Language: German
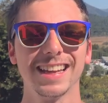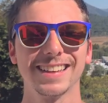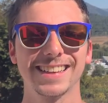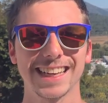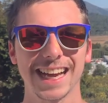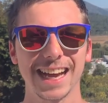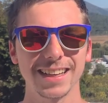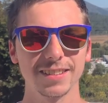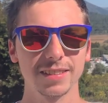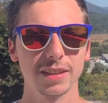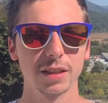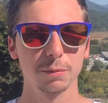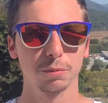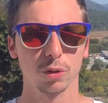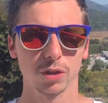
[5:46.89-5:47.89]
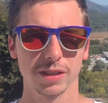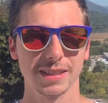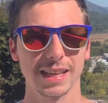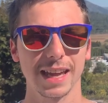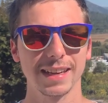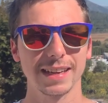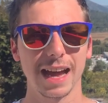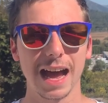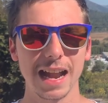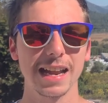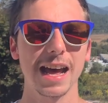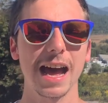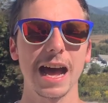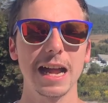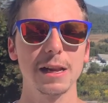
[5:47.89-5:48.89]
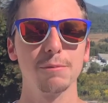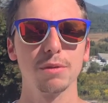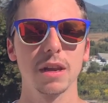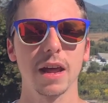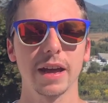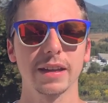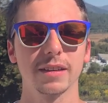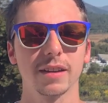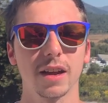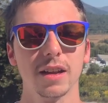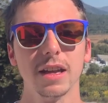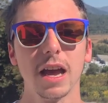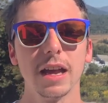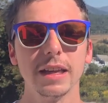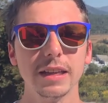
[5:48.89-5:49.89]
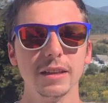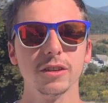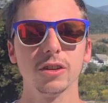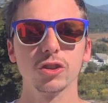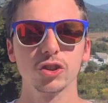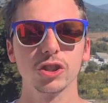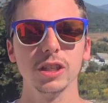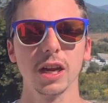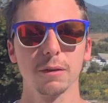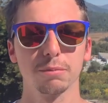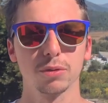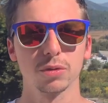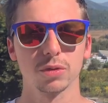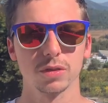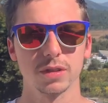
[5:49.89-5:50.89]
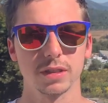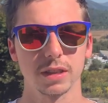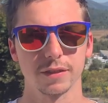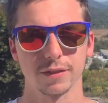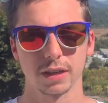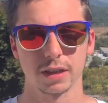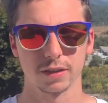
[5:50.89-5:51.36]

30 Prozent aller Halbleiter in China produziert werden.